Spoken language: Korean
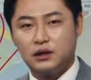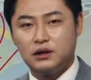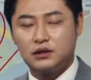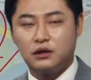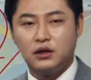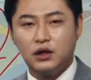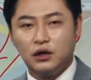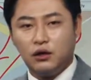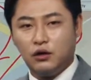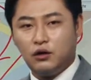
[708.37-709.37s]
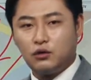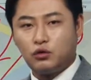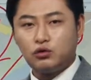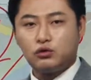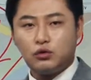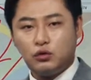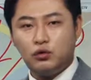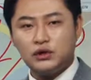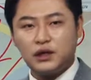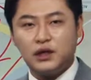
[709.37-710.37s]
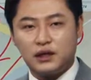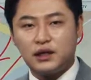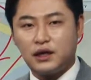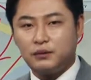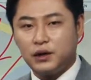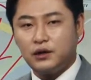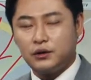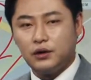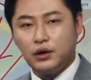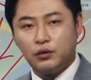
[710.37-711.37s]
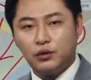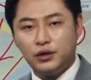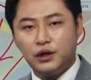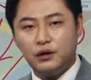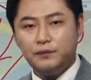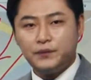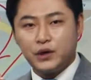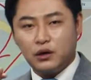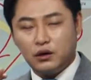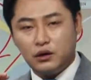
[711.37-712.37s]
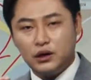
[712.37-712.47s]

그래서 어, 고속도로 호재가 있다라면 오히려 어,